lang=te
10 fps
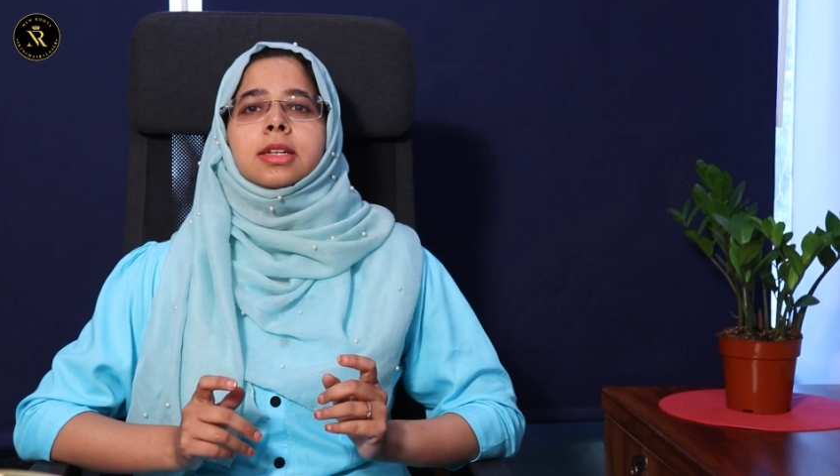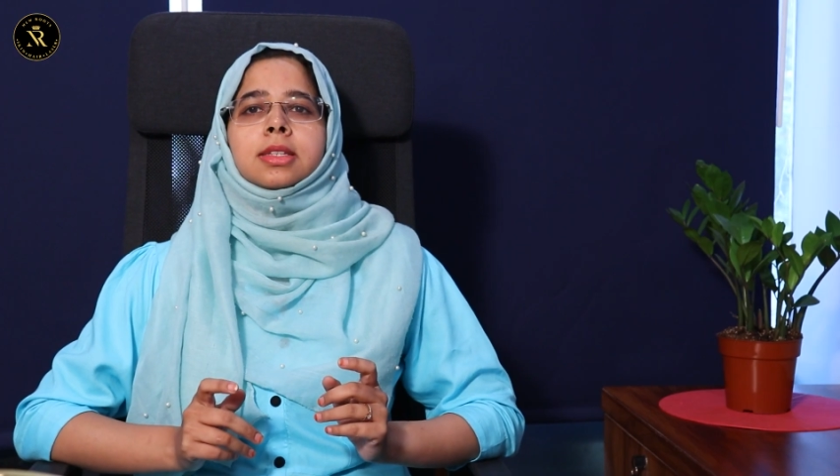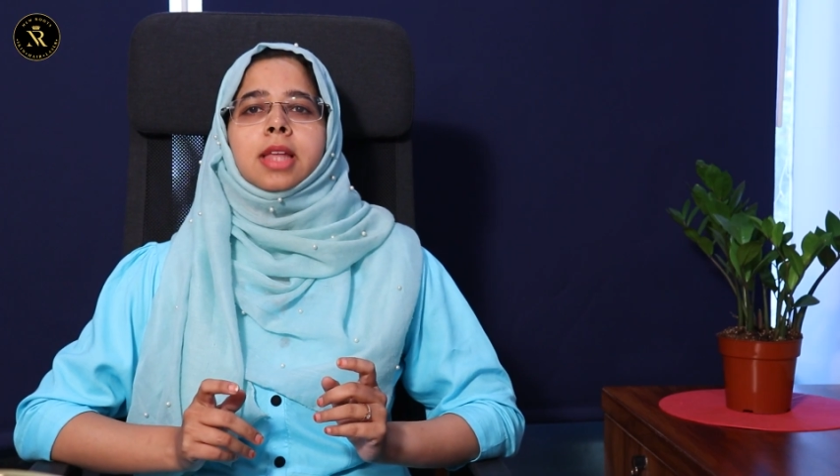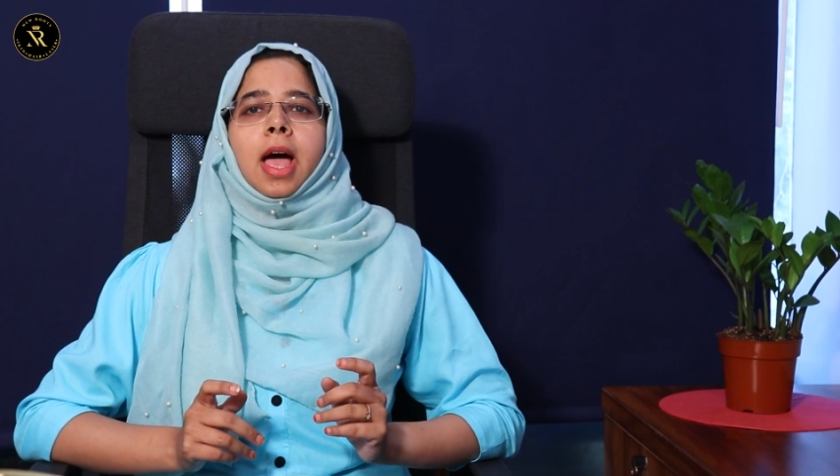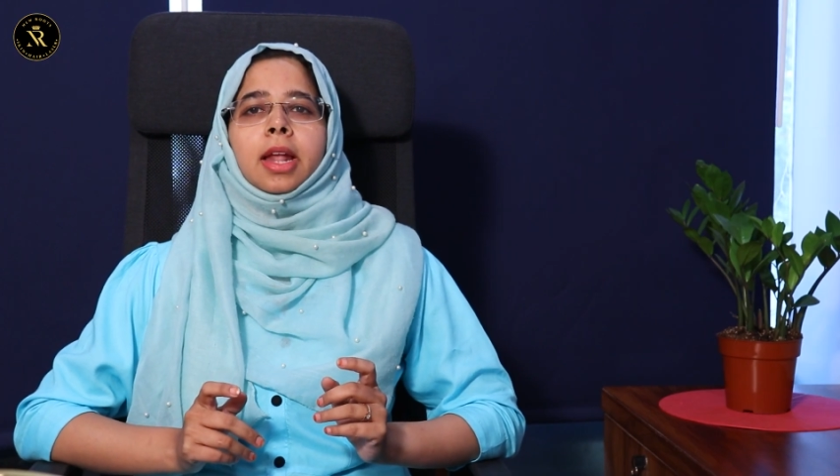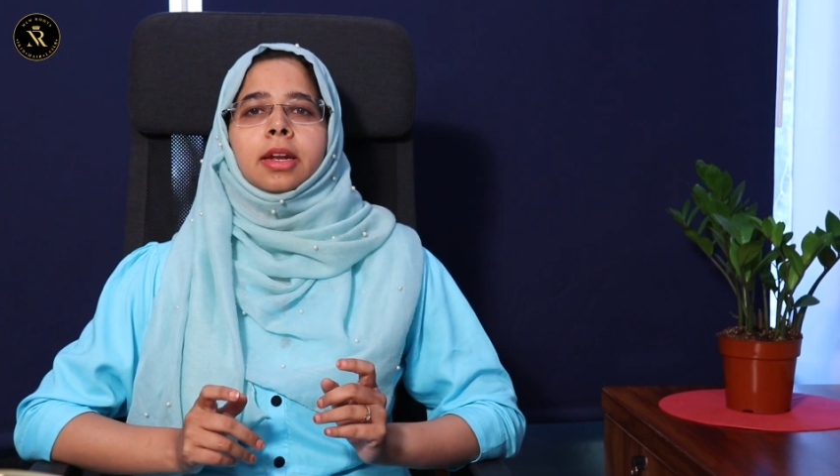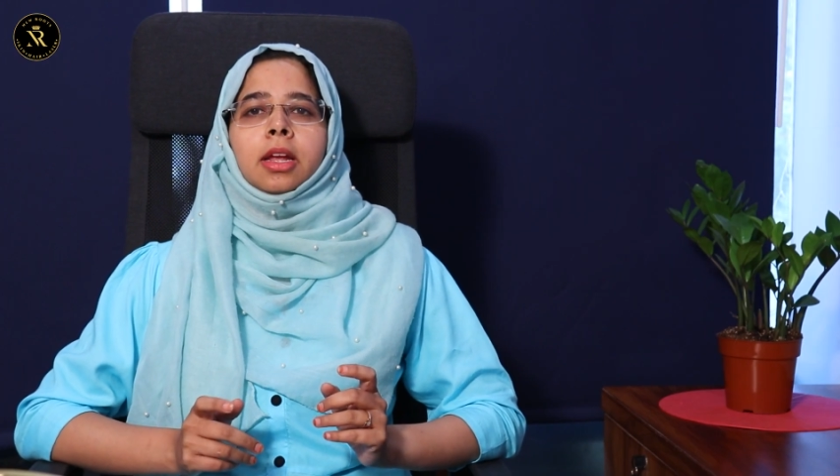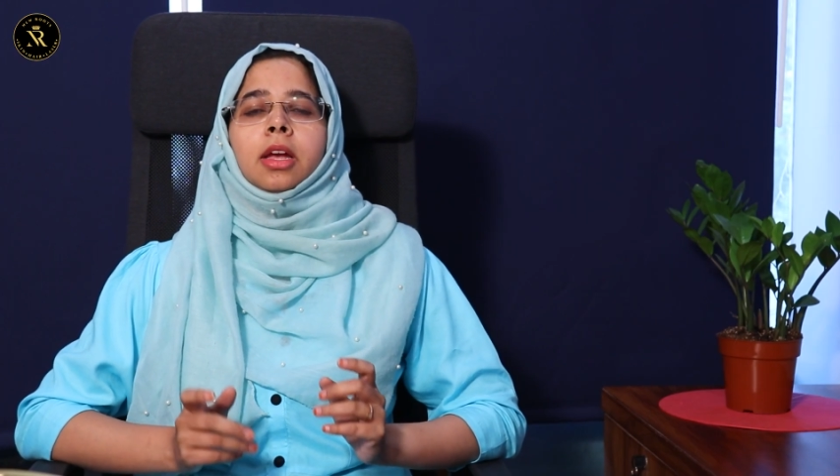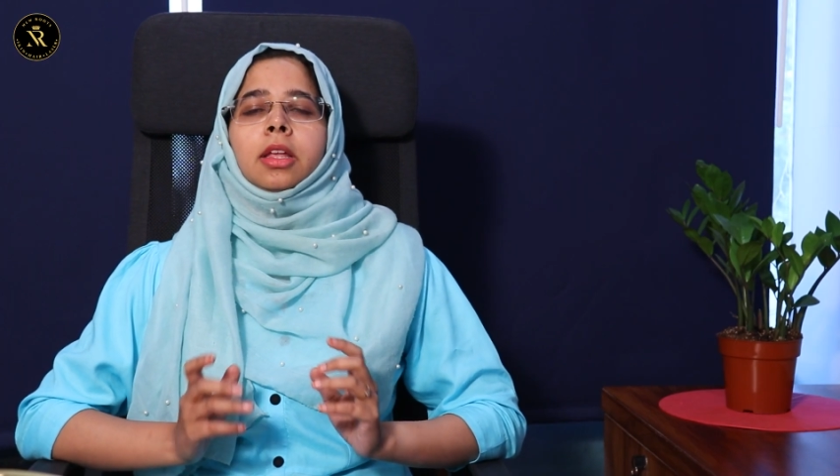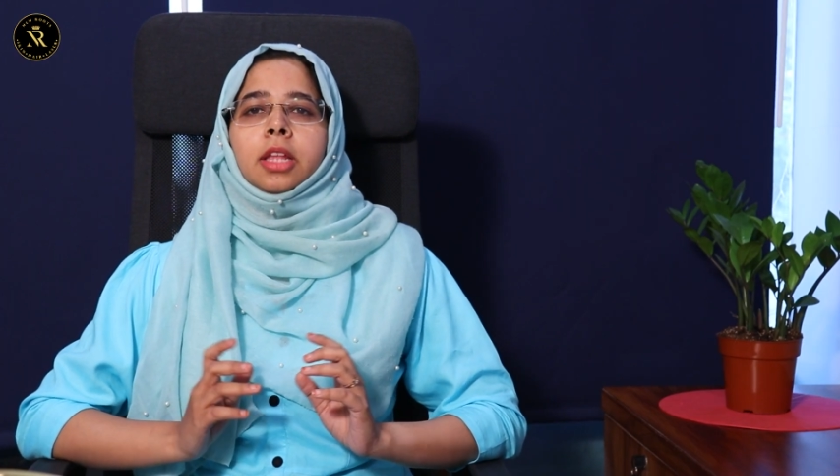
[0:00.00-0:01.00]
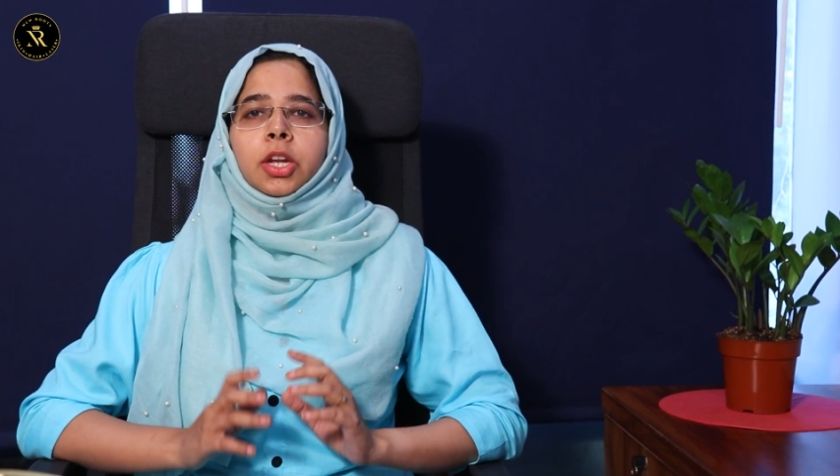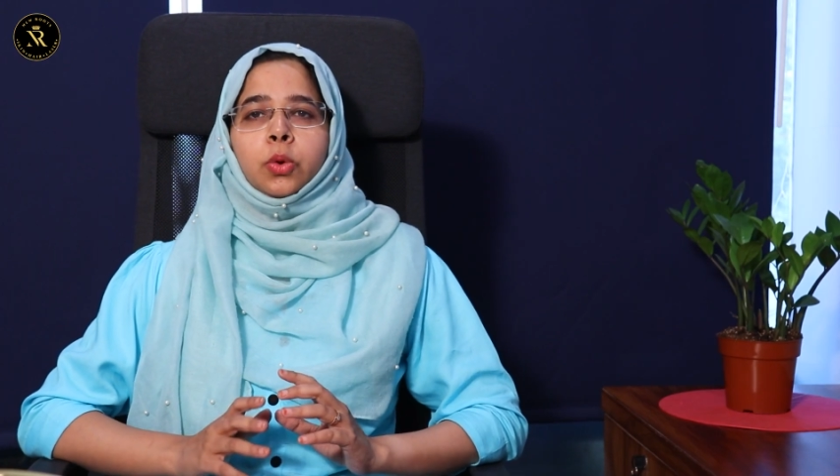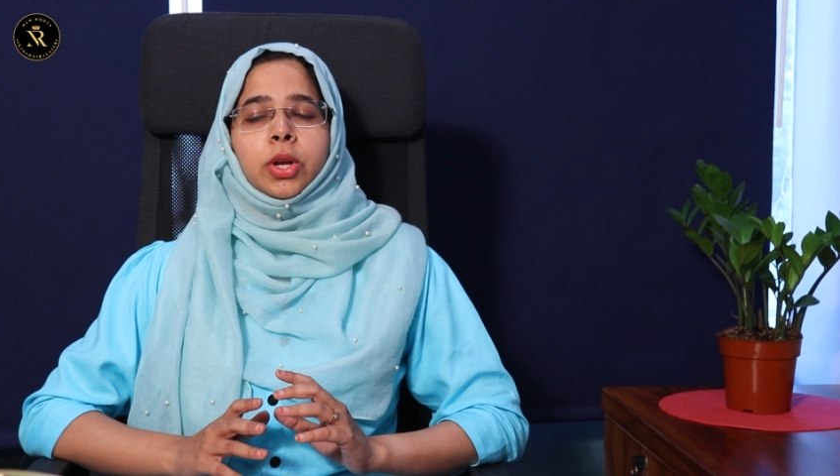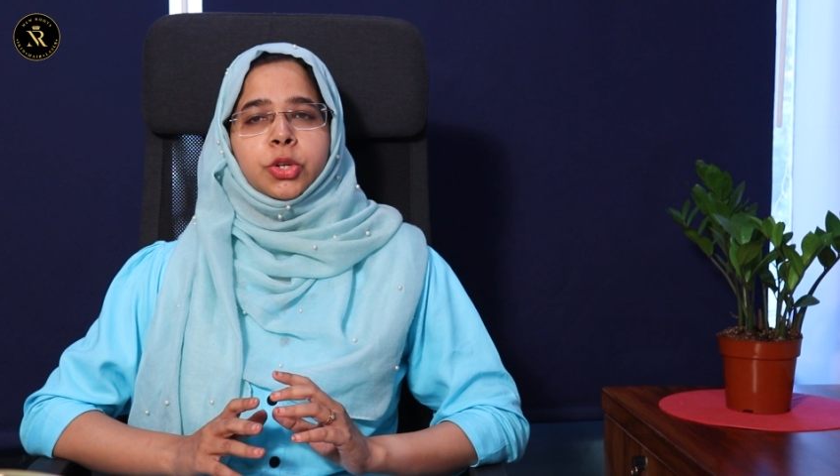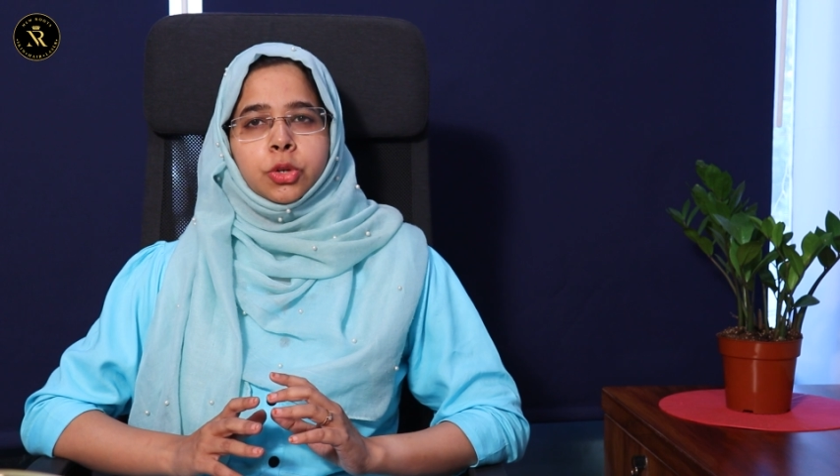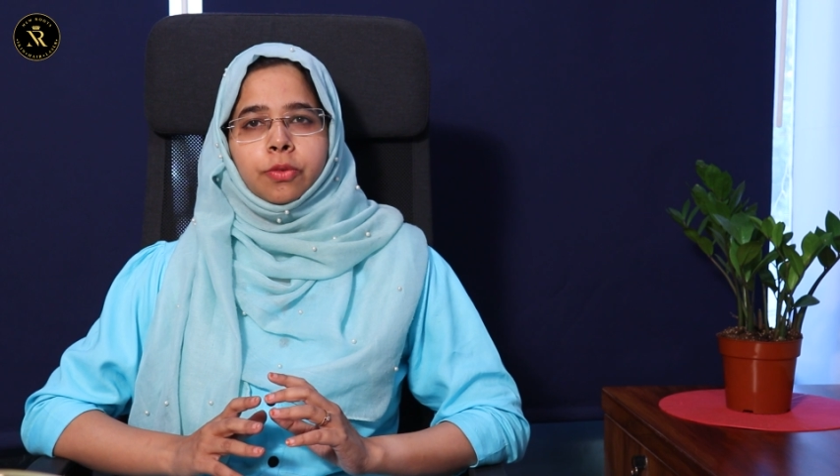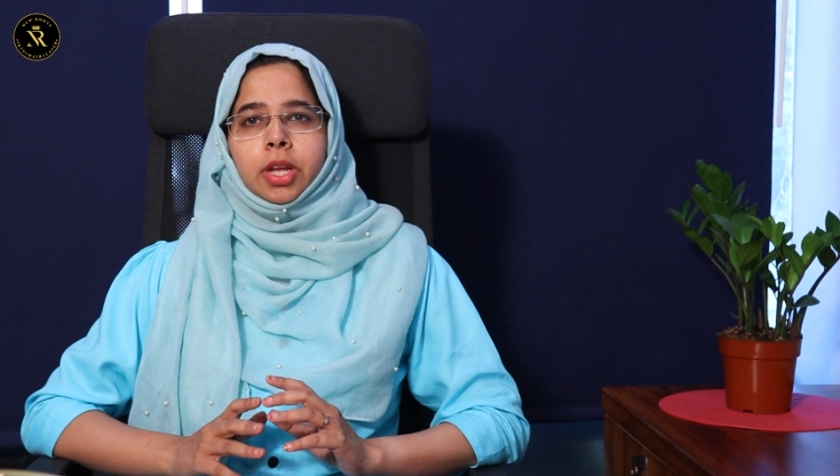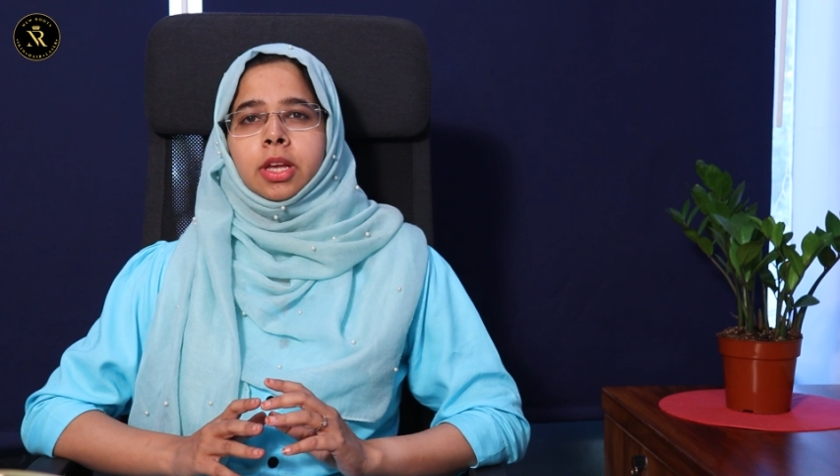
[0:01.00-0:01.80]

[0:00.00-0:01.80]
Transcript: ఏదైనా కావచ్చు హెయిర్